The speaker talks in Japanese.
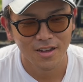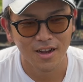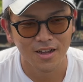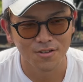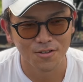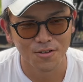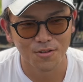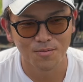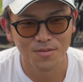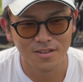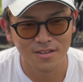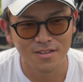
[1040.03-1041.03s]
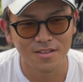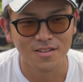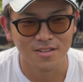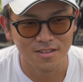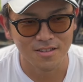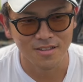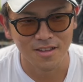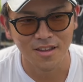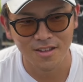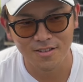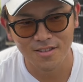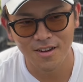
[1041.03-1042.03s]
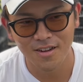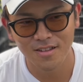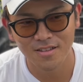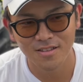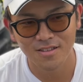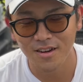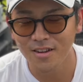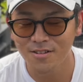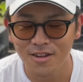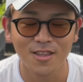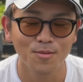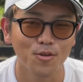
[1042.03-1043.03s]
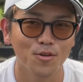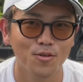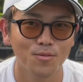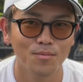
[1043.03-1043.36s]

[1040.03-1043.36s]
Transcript: あの皆さん是非ですねあのされされる方も